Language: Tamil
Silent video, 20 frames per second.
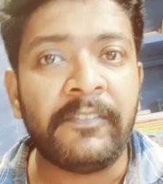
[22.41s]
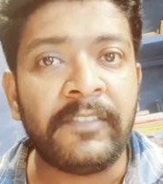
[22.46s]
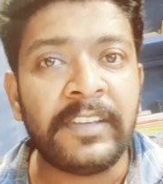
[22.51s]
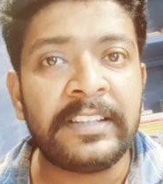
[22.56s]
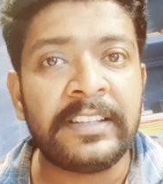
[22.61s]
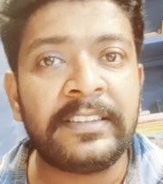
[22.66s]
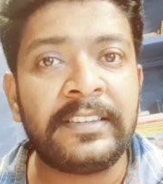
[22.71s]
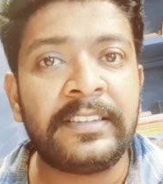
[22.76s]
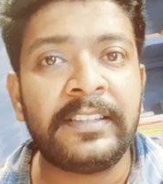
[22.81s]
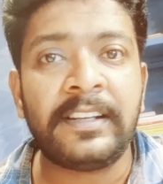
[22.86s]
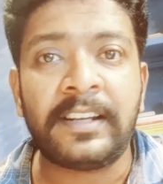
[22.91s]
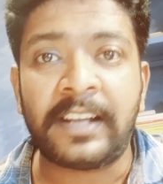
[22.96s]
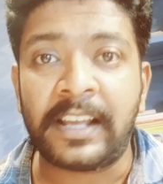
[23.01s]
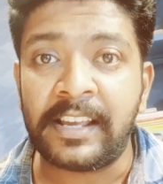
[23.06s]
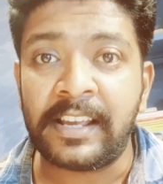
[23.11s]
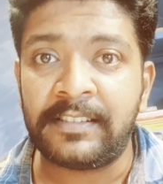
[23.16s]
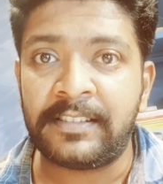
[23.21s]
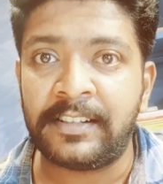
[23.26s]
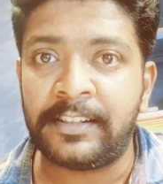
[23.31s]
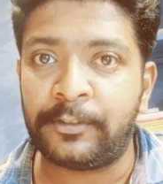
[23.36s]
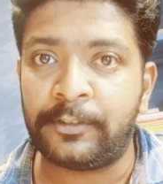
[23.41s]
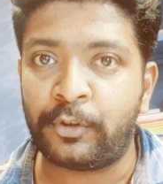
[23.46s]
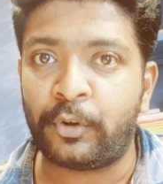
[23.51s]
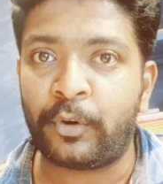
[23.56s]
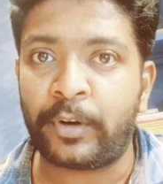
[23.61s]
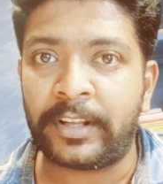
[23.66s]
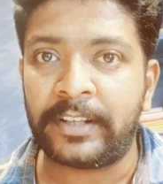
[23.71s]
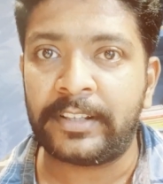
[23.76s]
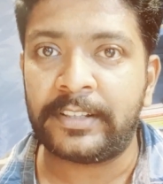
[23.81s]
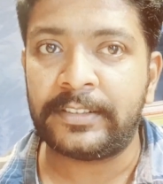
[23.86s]
வித்
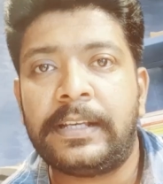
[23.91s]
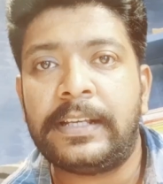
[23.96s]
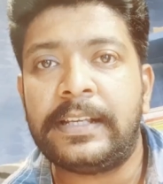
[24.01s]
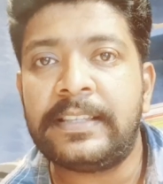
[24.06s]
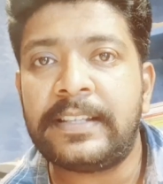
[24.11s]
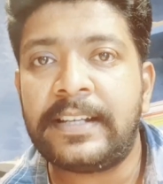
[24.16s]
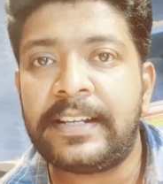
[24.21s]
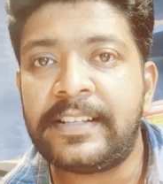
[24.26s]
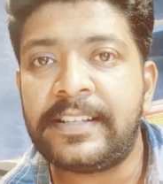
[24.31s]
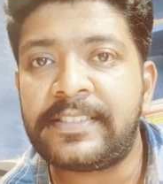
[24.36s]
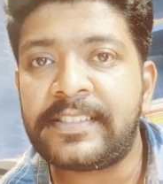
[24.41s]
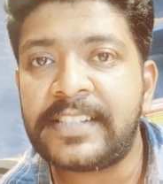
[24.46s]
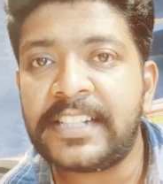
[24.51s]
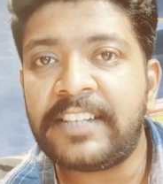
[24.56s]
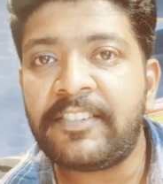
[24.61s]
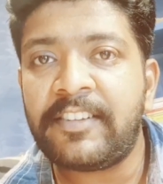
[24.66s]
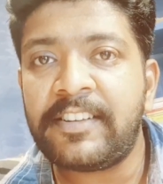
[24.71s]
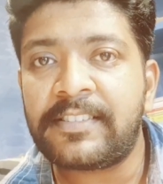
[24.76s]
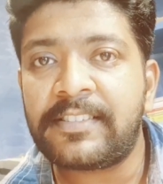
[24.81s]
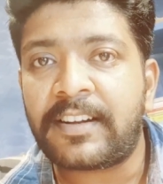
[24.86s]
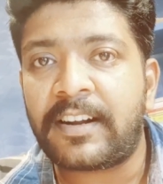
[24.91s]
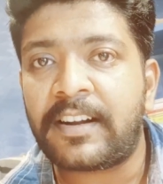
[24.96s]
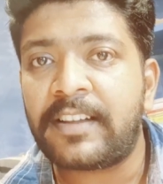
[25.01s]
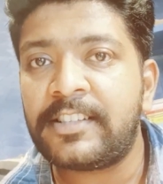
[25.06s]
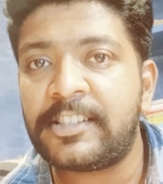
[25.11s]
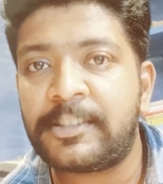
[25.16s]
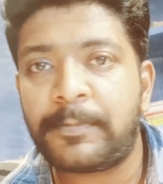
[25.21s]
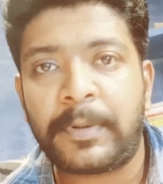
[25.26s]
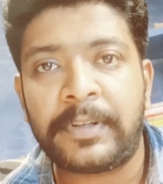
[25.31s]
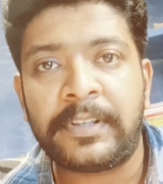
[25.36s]
லைசன்ஸோட இதில் டிஸ்ட்ரிக்ட் வைஸ்
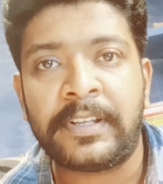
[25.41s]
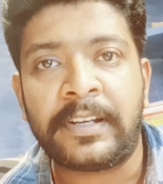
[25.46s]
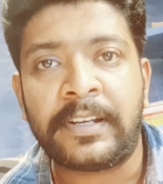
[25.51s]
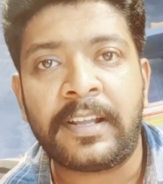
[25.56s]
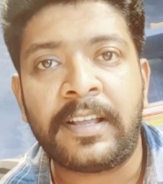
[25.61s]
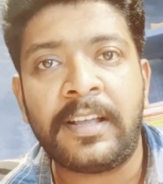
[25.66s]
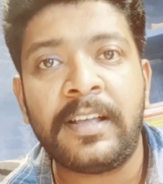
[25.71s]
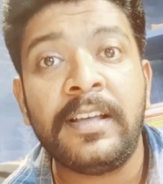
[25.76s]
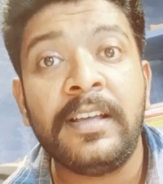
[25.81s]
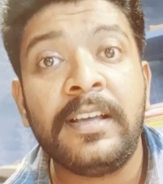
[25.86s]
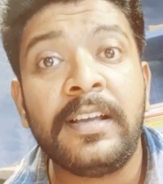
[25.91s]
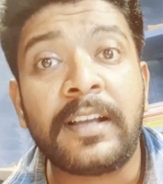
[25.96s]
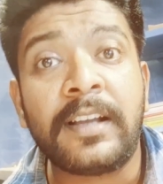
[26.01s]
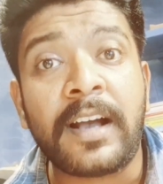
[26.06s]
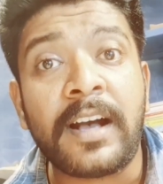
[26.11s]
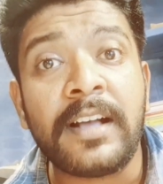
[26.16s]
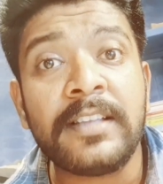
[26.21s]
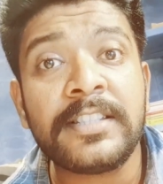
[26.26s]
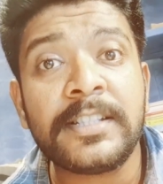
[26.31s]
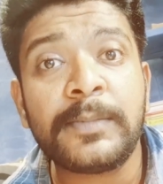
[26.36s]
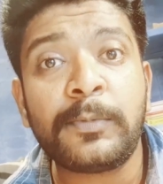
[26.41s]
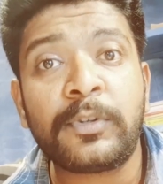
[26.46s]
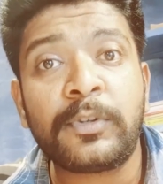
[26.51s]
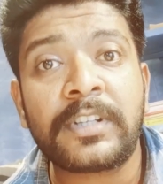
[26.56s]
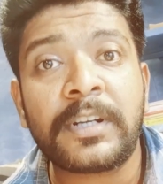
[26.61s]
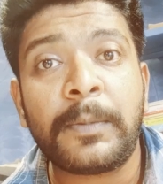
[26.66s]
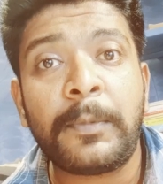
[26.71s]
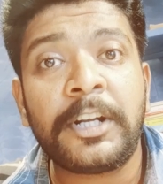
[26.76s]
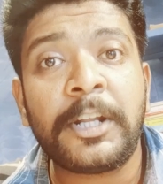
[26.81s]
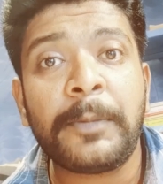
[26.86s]
காலேஜஸ் பார்த்தீங்கன்னா
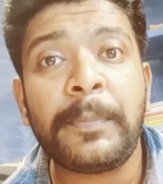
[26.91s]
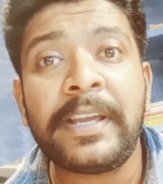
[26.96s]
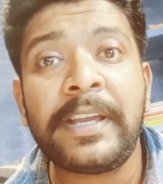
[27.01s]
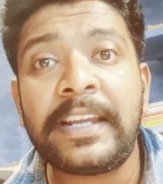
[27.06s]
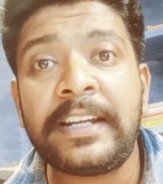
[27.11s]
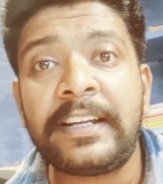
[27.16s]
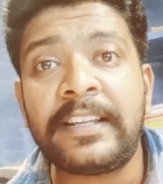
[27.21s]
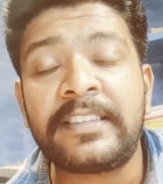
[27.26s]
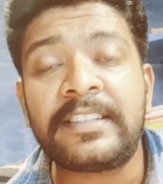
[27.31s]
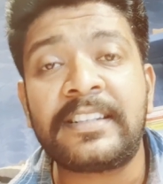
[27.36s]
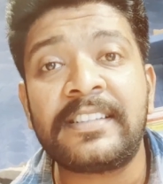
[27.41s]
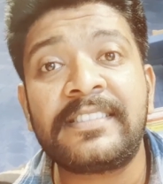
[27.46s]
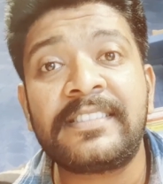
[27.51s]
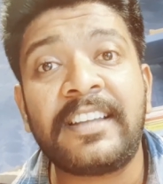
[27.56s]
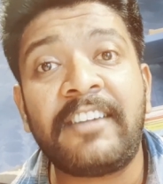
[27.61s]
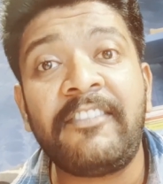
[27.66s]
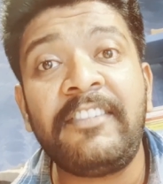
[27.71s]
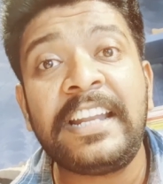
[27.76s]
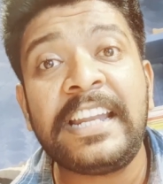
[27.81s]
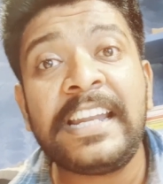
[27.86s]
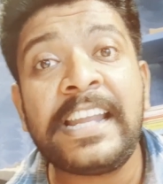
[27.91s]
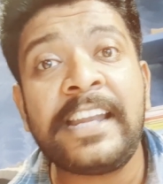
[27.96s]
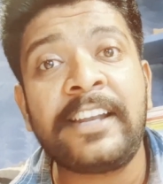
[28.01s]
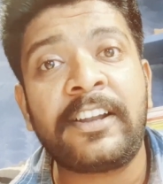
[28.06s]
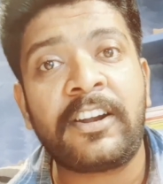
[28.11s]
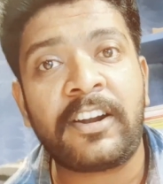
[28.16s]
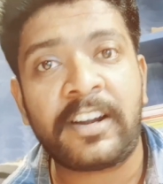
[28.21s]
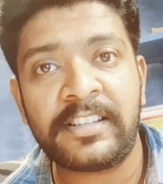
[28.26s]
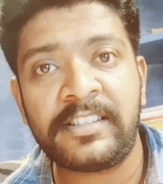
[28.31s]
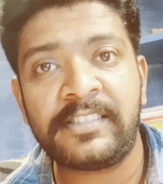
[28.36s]
காஞ்சிபுரத்தில் மட்டுமே கிட்டத்தட்ட செவன்டி
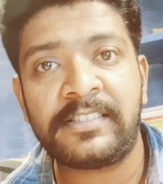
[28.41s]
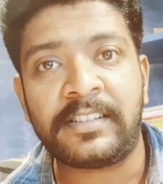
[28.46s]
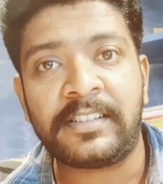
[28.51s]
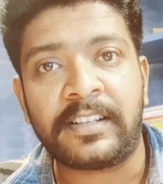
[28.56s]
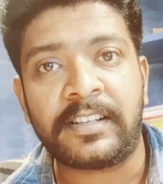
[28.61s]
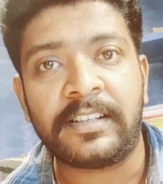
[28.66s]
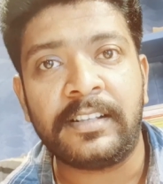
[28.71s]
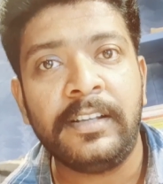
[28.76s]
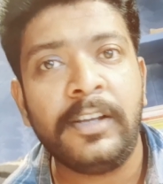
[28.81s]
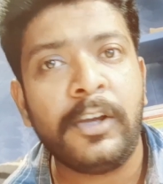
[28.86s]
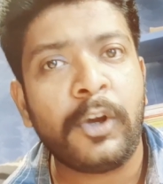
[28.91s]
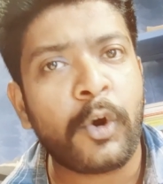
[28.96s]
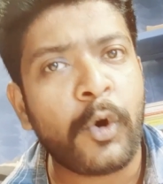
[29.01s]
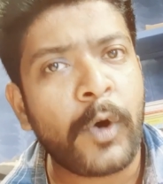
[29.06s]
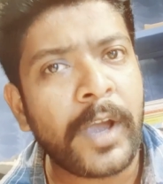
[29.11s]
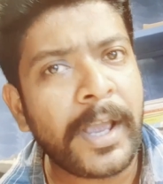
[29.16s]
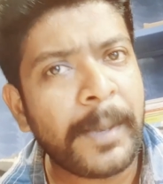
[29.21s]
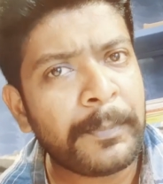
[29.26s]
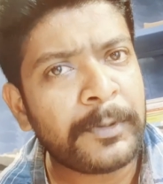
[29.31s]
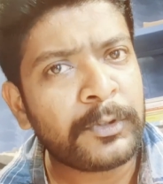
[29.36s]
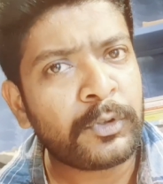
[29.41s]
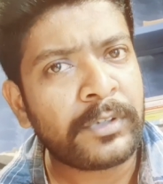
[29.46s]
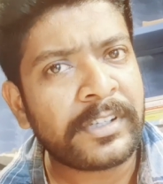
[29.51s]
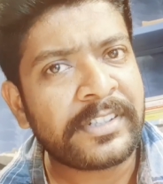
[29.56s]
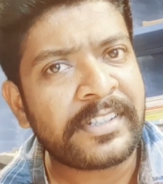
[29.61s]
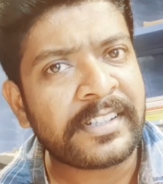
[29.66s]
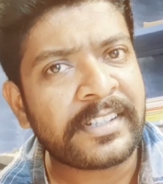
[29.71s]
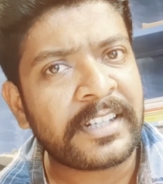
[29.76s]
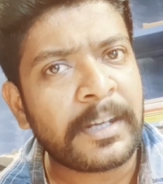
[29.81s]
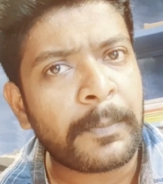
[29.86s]
நைன் காலேஜஸ் இருக்குது கோயம்புத்தூர்
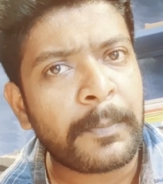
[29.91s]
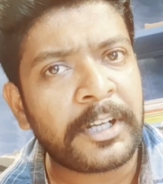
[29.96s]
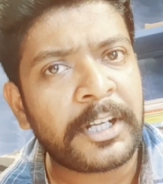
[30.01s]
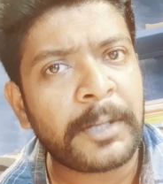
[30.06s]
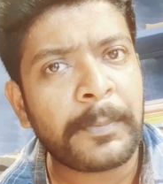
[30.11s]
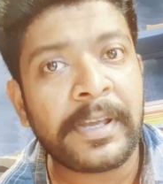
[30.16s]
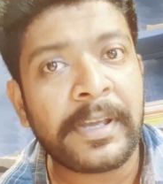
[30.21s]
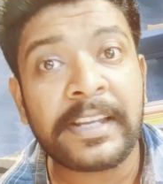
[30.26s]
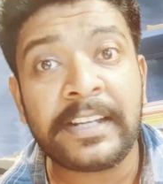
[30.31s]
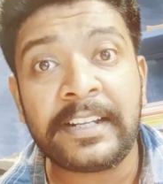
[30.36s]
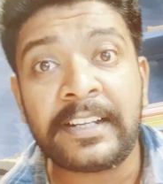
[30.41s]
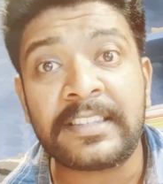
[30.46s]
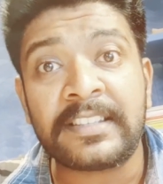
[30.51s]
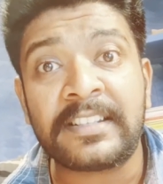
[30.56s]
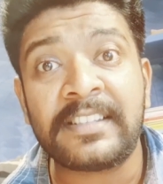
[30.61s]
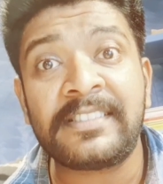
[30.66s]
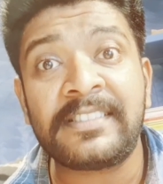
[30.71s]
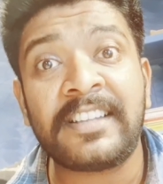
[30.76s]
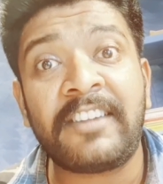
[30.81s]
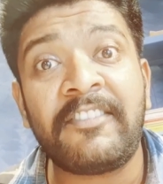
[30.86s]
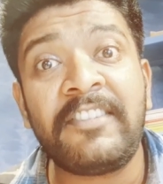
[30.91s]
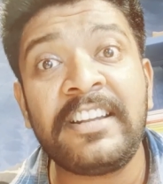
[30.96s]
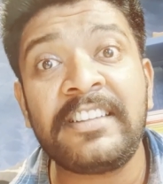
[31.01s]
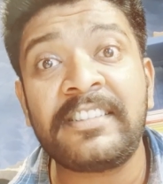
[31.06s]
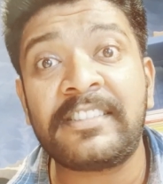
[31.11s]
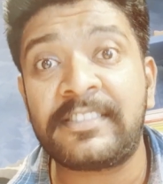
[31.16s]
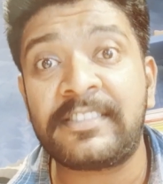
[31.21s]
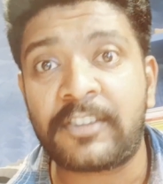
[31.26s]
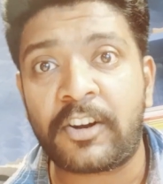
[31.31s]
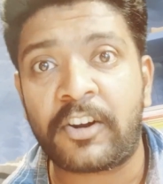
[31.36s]
டிஸ்ட்ரிக்டில் மட்டுமே கிட்டத்தட்ட செவன்டி
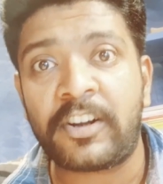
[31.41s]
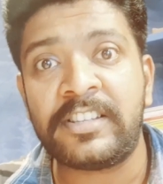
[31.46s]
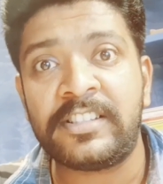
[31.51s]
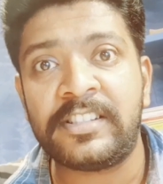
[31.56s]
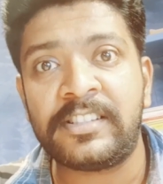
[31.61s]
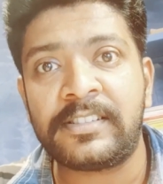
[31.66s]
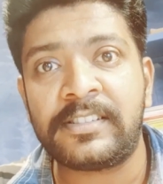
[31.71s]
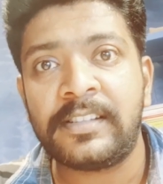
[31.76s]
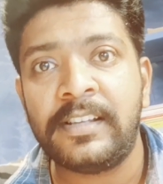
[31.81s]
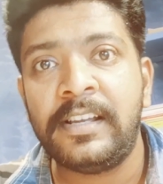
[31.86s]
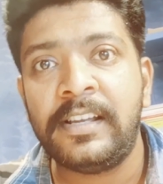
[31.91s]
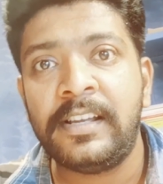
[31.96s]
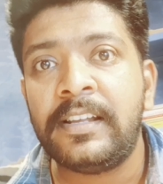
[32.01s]
சிக்ஸ் காலேஜஸ்